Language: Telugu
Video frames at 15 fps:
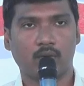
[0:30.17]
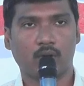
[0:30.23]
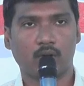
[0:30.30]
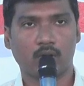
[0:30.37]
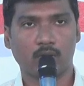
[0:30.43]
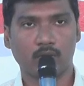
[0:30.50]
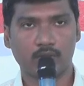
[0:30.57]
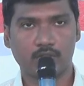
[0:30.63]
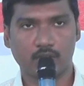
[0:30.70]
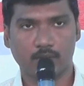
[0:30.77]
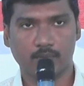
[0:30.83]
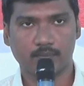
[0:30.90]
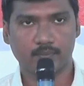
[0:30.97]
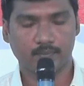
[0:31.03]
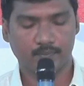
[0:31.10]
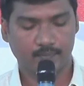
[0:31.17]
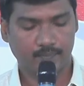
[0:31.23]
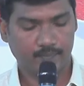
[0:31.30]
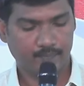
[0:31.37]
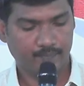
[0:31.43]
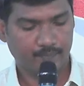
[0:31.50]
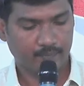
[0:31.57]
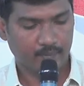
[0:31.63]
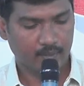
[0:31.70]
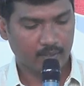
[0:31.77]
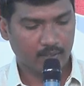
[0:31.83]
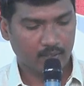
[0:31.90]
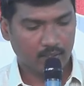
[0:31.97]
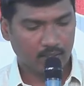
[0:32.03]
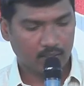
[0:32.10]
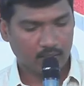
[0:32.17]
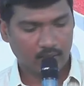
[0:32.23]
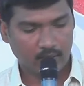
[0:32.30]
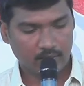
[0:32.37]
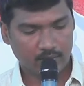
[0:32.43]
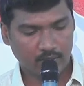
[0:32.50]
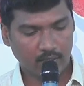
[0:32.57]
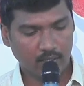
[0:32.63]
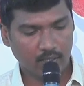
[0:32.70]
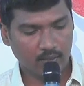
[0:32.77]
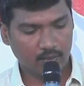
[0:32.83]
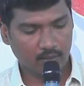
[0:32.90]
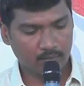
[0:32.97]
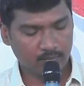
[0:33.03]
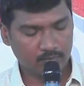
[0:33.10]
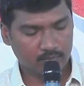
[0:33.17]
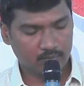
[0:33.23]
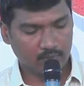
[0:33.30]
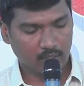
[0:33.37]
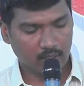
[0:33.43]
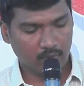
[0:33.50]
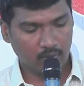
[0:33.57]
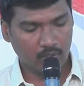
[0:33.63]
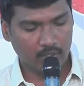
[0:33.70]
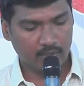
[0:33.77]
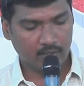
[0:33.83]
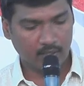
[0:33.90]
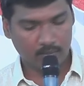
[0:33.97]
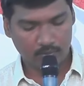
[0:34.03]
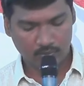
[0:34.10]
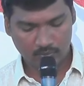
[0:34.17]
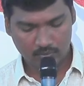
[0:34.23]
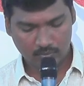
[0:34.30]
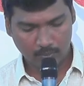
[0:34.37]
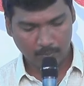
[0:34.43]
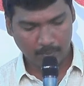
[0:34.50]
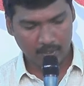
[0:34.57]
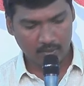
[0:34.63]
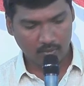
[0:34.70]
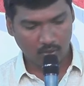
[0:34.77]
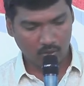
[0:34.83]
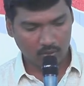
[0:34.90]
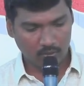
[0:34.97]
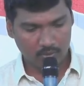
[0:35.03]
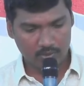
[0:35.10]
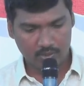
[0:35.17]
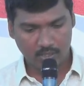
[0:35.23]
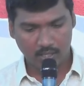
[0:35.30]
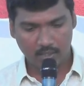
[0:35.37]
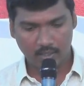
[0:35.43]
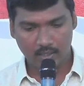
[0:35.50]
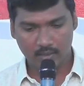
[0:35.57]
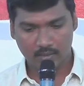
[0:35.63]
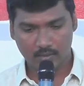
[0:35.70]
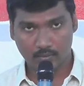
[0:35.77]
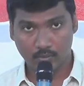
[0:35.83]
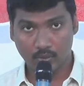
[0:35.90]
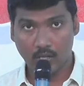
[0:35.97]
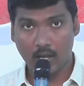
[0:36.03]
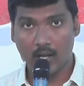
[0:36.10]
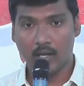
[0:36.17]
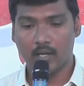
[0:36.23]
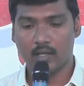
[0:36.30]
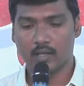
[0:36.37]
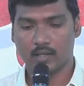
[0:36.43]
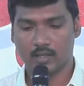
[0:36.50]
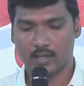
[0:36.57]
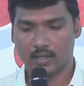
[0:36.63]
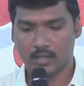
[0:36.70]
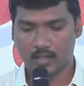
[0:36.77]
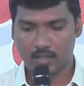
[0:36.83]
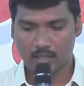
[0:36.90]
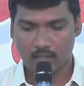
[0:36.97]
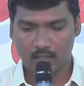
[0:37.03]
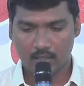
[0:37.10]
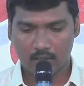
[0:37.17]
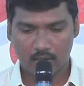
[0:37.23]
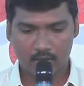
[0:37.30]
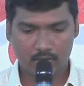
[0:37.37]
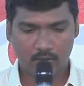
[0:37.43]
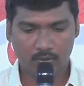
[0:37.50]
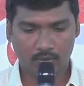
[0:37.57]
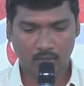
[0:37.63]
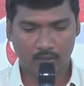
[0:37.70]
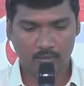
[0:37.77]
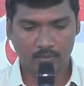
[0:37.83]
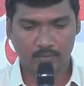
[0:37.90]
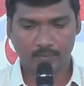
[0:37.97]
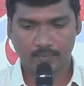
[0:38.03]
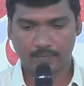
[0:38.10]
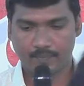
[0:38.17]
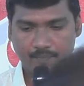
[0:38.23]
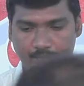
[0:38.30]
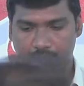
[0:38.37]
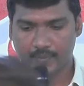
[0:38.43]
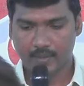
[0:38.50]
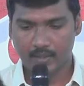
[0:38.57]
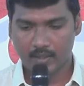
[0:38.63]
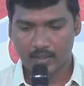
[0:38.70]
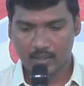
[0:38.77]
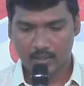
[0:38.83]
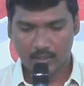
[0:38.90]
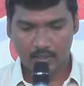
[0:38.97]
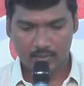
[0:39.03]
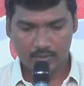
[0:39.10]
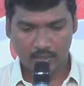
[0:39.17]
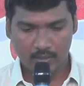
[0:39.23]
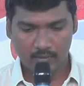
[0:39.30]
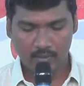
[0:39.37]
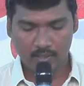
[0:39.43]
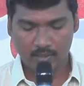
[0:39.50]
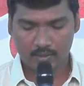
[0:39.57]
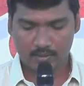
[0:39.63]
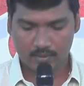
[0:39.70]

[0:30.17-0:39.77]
ఒకటో వచనం యశా గ్రంథం నలభై అధ్యాయము ముప్పై ఒకటో వచనాన్ని ముందుగా నేను చదువుతాను నేను చదివి